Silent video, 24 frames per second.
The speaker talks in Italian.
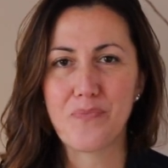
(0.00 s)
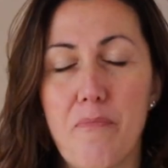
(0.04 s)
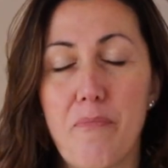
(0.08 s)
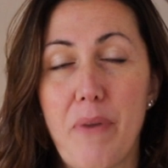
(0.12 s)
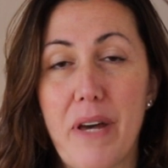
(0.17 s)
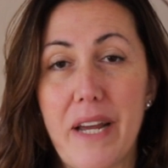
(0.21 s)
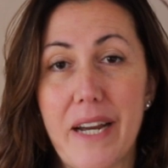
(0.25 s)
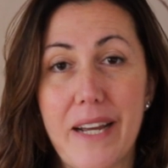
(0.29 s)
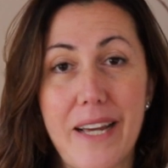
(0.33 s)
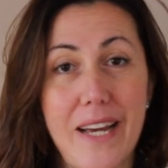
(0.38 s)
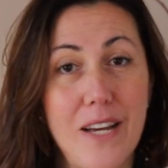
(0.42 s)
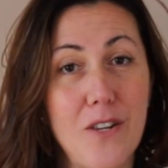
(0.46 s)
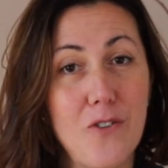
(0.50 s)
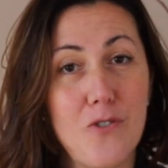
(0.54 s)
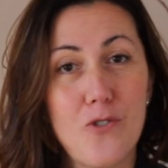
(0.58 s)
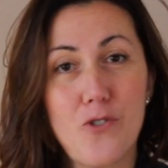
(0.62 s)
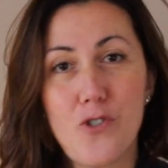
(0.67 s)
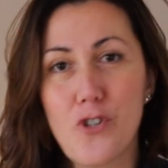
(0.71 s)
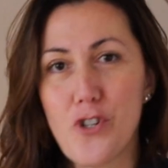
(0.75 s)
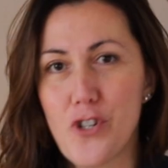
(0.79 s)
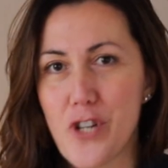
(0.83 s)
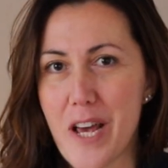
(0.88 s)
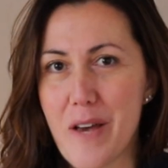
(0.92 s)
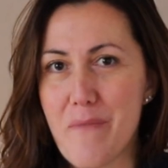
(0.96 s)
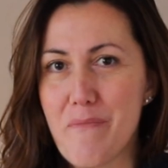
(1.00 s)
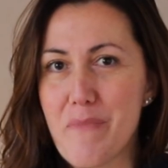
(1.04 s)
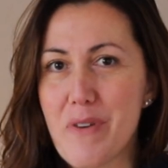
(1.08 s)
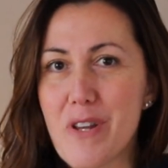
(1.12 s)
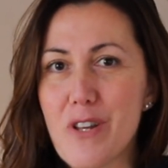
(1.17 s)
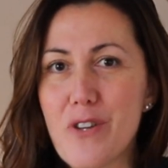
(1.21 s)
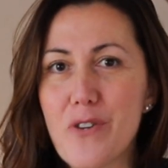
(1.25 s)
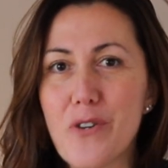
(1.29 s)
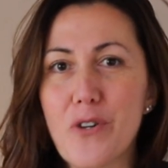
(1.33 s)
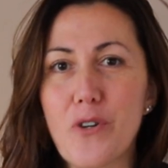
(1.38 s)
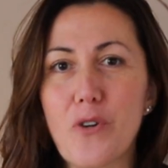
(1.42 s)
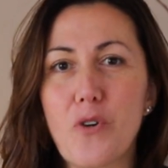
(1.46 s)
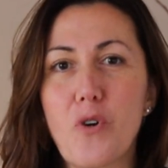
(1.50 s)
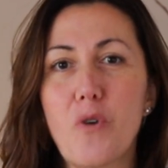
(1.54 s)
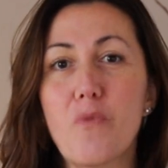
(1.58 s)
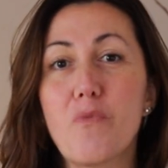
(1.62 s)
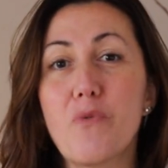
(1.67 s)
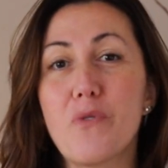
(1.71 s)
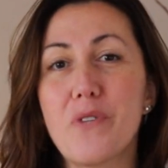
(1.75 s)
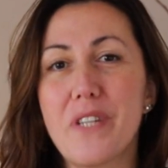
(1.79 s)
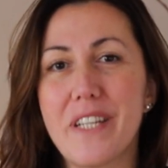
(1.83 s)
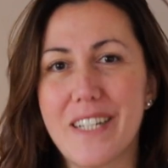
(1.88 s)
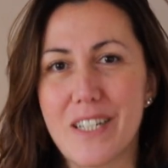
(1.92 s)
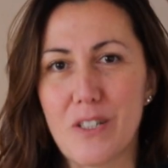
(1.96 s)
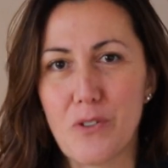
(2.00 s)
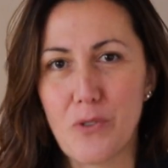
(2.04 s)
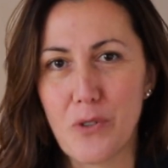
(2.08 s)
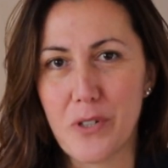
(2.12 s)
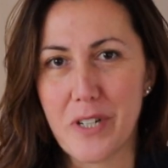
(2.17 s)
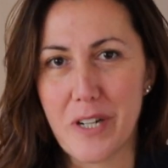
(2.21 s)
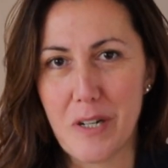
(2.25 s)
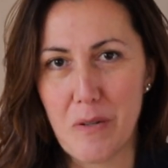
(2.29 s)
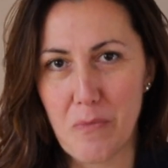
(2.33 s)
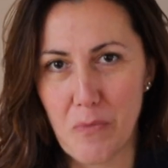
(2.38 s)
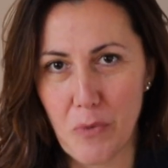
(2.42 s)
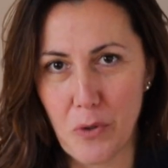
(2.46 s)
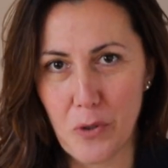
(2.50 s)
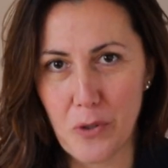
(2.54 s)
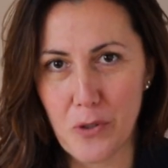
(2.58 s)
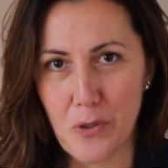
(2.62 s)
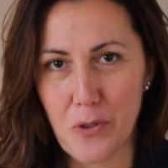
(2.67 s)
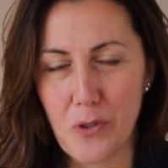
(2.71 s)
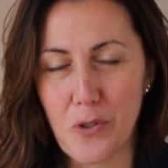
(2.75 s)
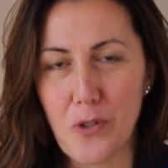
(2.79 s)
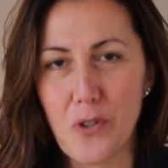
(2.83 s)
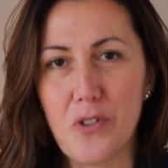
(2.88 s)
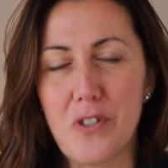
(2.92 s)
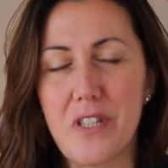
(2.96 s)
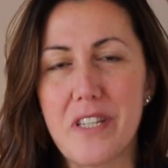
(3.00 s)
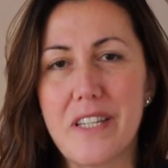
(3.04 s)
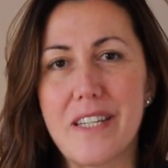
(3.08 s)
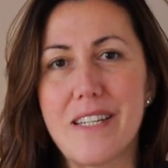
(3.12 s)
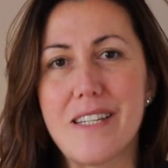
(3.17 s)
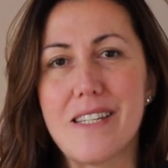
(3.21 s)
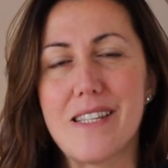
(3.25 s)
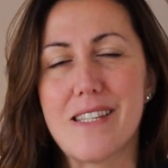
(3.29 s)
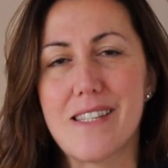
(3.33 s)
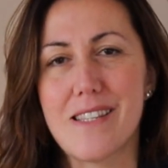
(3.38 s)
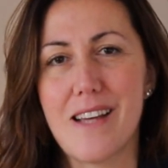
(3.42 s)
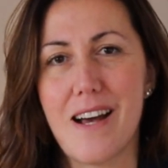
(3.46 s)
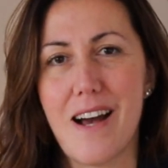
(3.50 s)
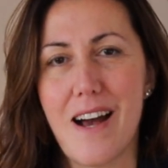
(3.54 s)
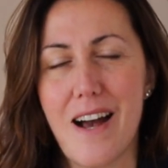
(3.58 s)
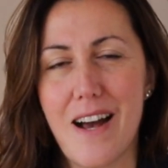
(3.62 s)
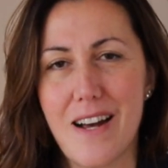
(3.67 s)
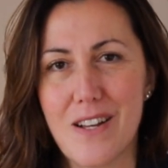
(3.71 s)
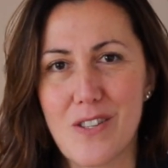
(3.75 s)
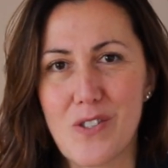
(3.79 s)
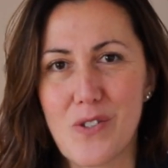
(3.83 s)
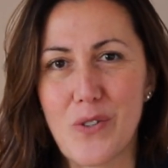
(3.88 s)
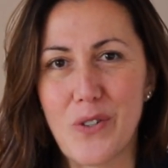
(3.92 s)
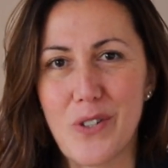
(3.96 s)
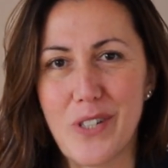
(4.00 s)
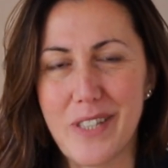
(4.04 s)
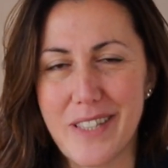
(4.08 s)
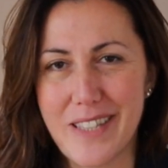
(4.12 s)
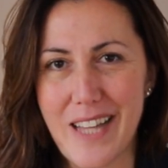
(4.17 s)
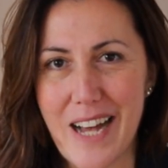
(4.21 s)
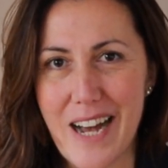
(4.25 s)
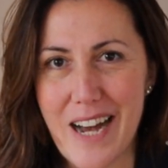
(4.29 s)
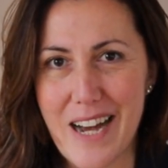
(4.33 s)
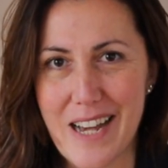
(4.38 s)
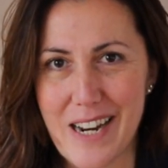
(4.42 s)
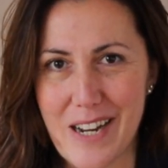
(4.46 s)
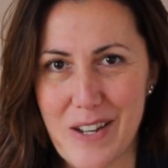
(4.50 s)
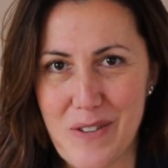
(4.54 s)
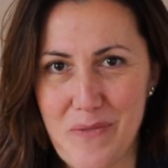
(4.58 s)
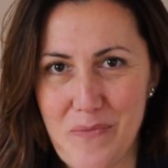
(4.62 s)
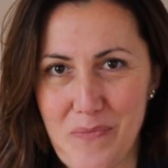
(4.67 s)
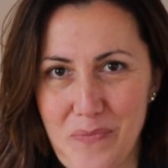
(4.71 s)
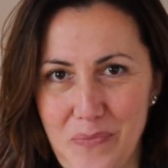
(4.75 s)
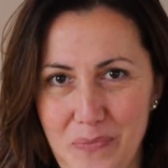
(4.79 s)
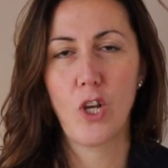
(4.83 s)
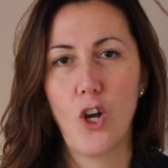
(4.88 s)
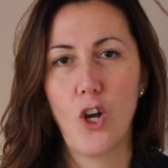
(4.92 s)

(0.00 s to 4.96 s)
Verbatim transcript: perché non c'è miglior comunicatore al mondo di chi sa ascoltare.